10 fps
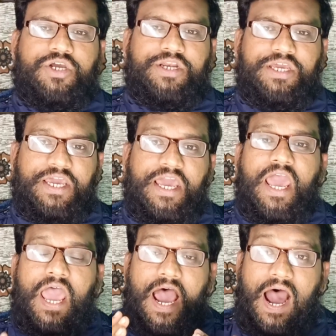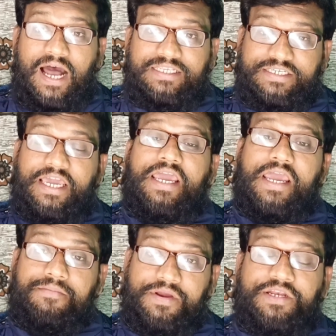বিষয় নিয়ে আজকে
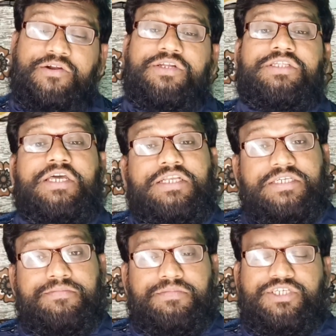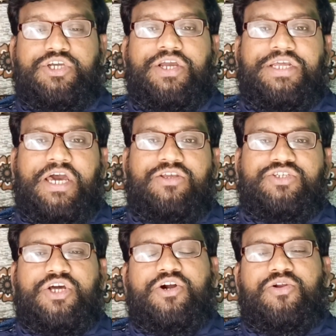এই ভিডিওটিতে যে বিষয় নিয়ে
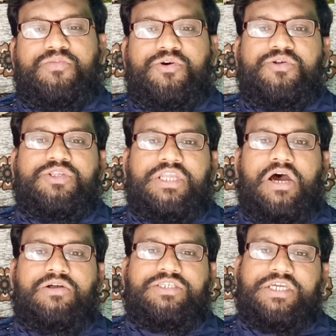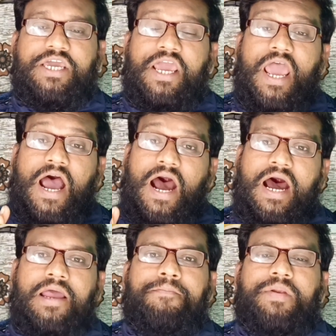আলোচনা করব তা হচ্ছে
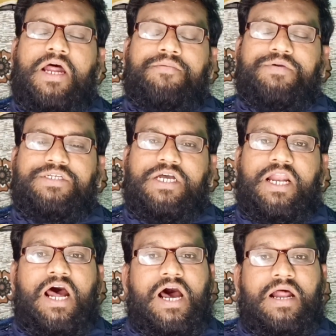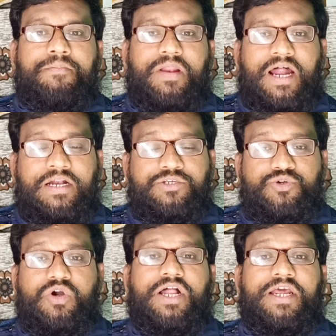হাই ব্লাড প্রেশার আর ব্লাড
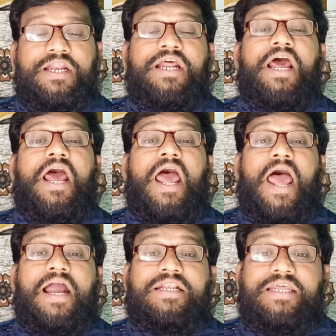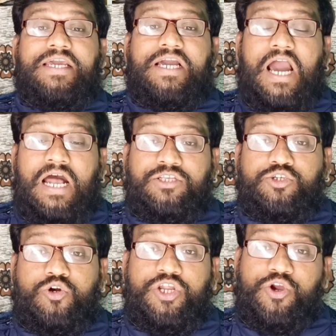সুগারের একটি
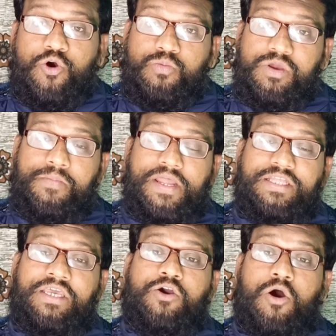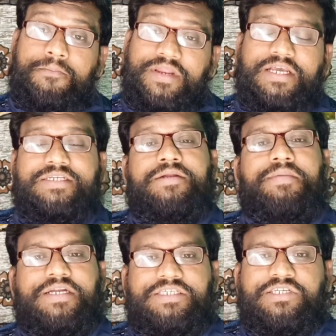কার্যকরী হোমিওপ্যাথি কম্বিনেশন
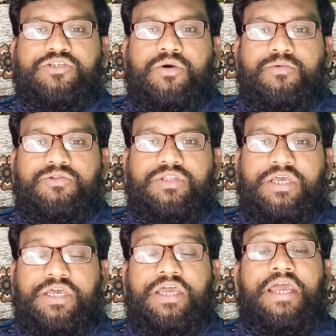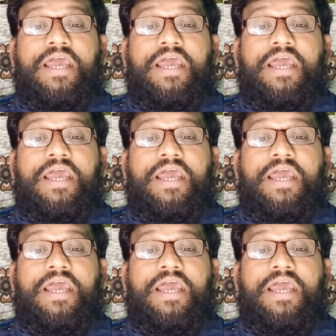মেডিসিন সম্বন্ধে